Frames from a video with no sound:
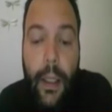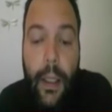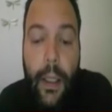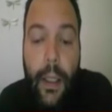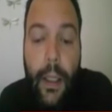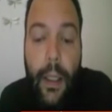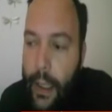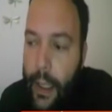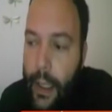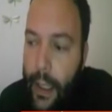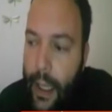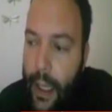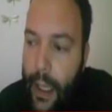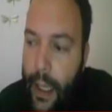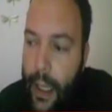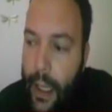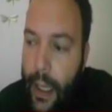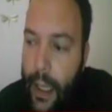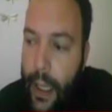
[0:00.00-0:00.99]
de, la
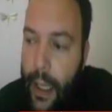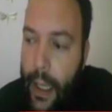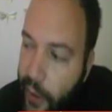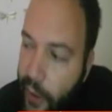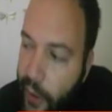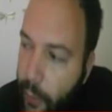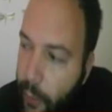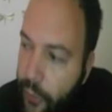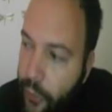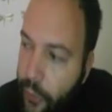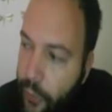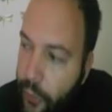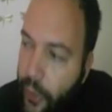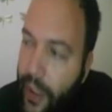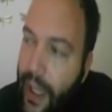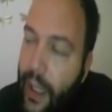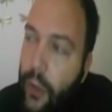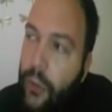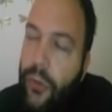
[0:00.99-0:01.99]
asunción de
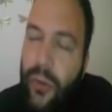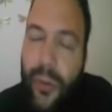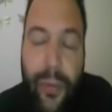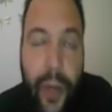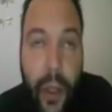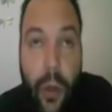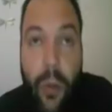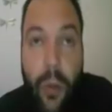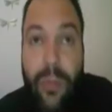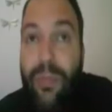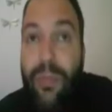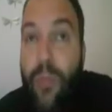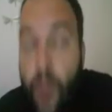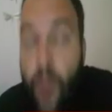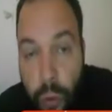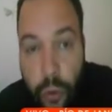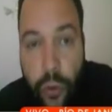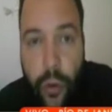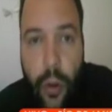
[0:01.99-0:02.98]
Bolsonaro sufrieron
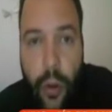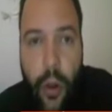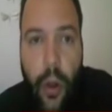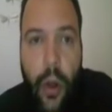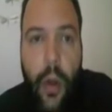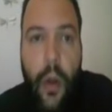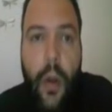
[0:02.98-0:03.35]
mucho